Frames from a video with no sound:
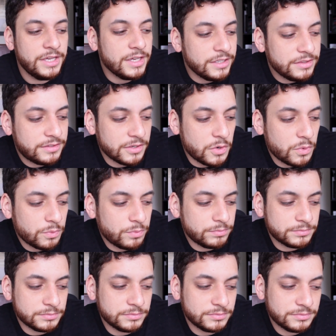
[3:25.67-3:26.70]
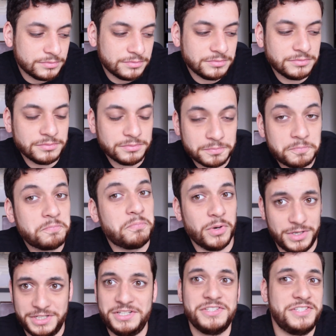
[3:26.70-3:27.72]
Então,
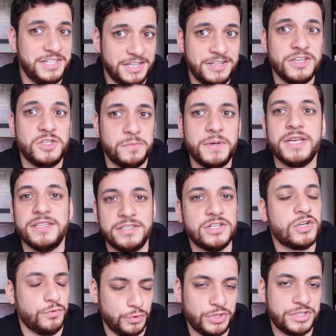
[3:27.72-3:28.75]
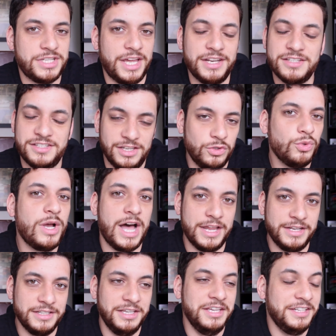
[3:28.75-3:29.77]
Pode ser que a Espanha seja forçada a ser educada,